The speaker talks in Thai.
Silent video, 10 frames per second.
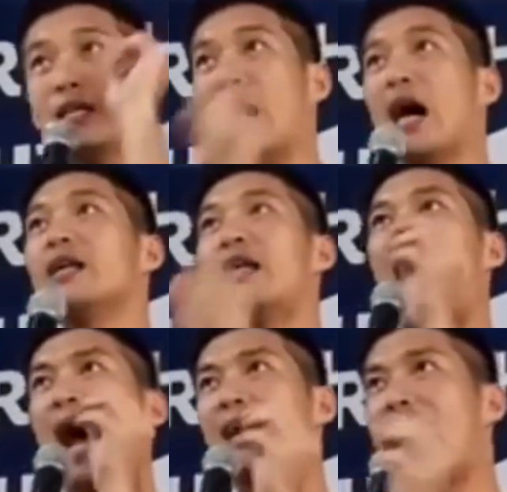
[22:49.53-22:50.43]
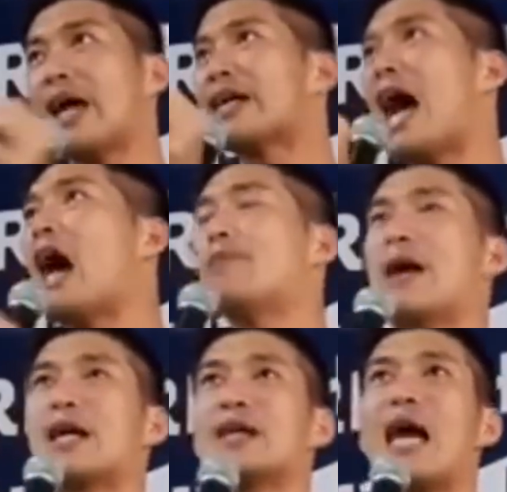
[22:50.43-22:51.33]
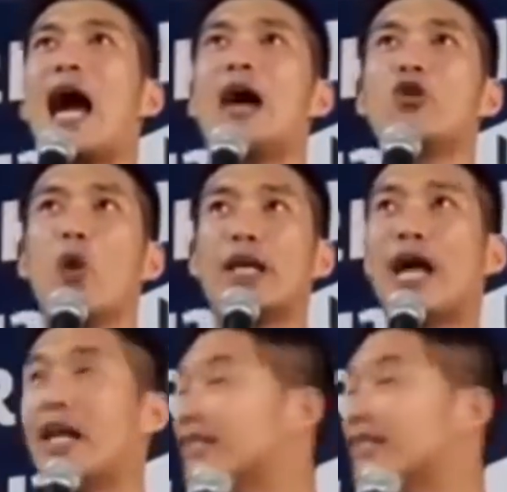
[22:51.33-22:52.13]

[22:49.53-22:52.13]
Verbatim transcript: เดินทางและก้าวไปข้างหน้าด้วยกัน